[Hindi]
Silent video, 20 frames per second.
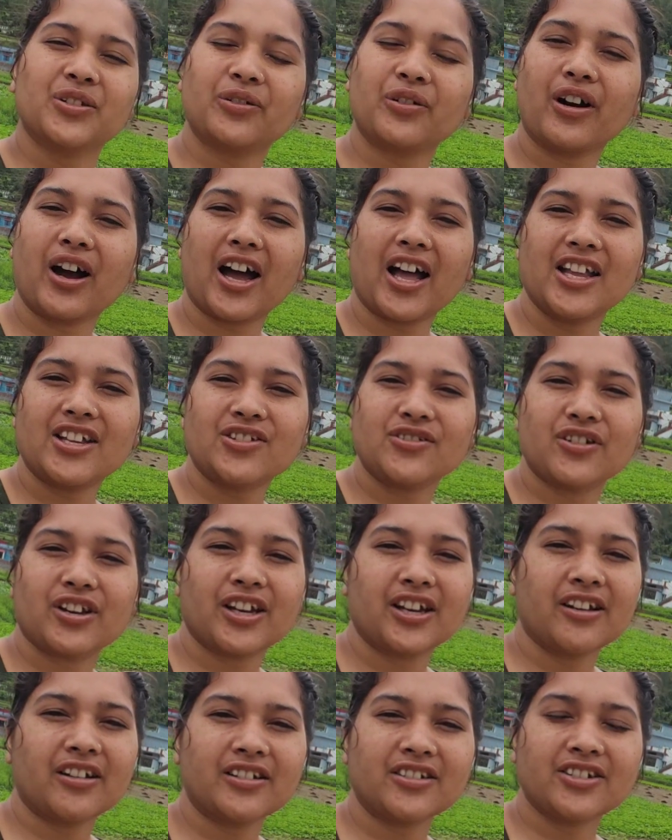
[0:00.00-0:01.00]
तो आज जो
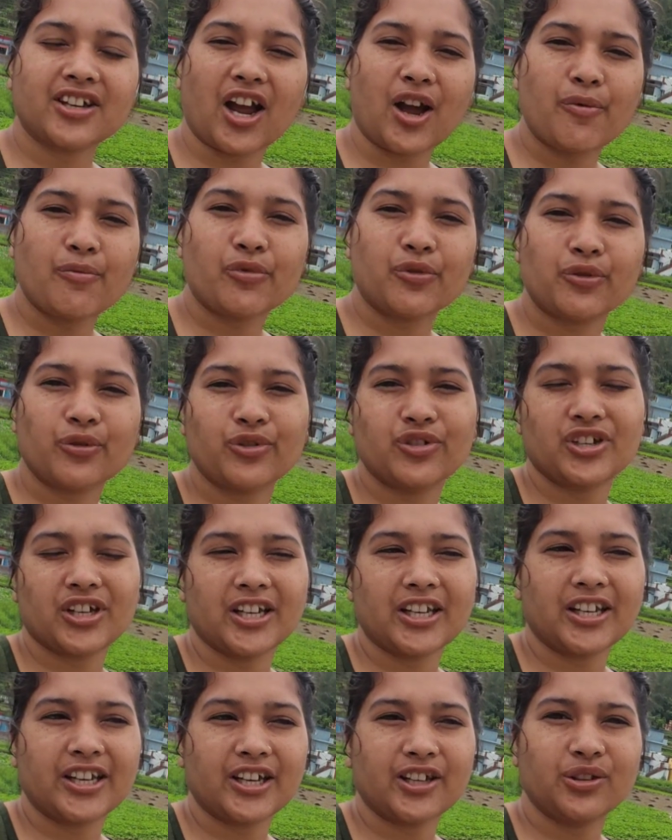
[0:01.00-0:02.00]
है ना शाम को
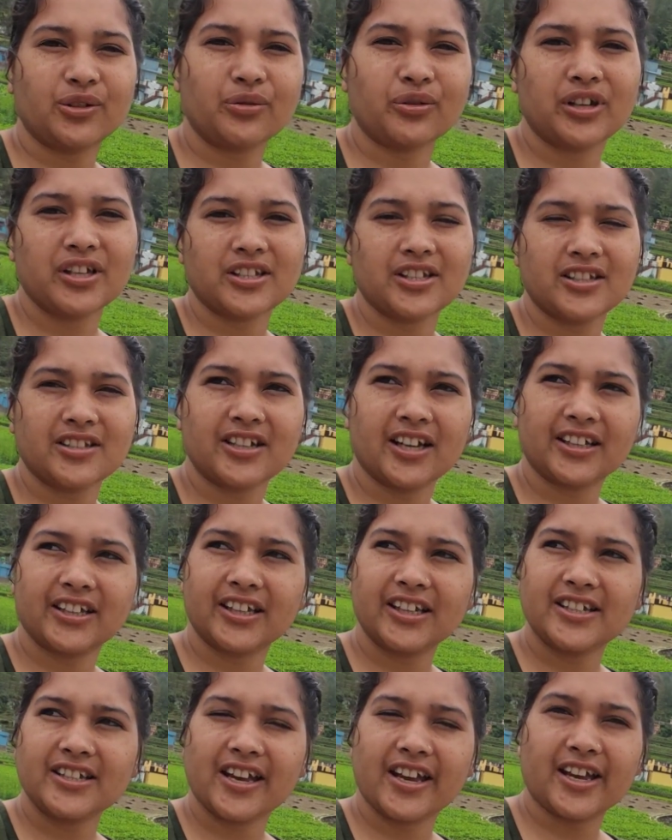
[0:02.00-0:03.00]
चलेंगे थोड़ा सा
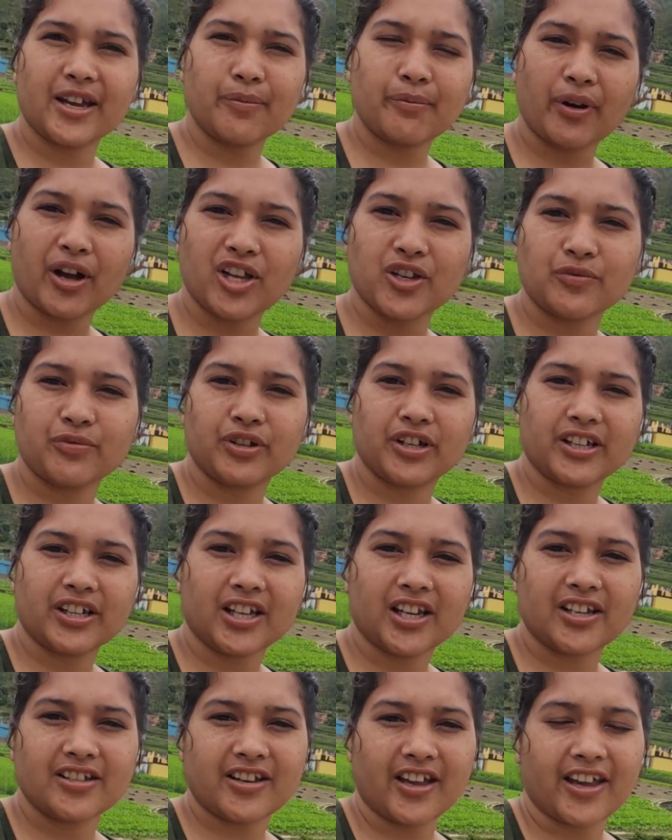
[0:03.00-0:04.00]
ज़्यादा नहीं जाएंगे पाँच मिनट
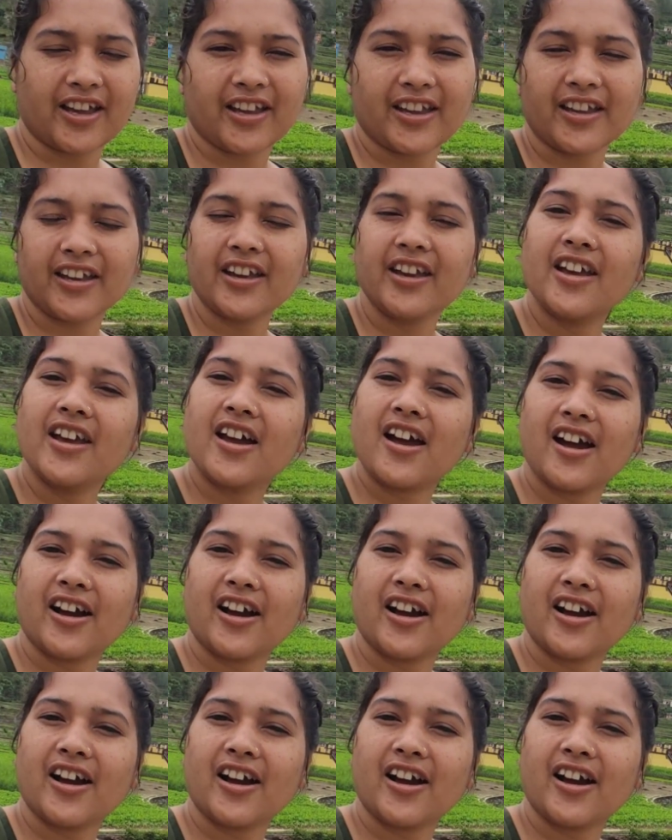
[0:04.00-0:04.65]
के लिए जाएंगे